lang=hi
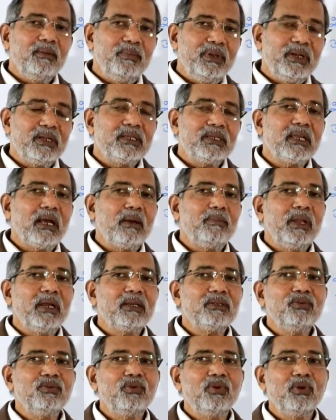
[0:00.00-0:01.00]
लेकिन ब्रिक्स
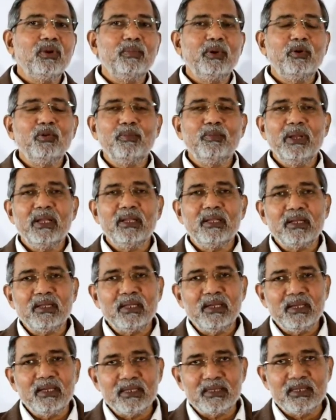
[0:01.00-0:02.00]
का अभ्यास तो उन्होंने बहुत
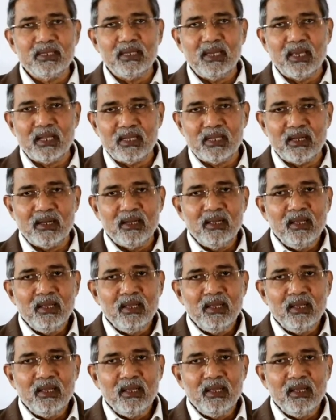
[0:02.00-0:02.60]
बेहतर तरीके से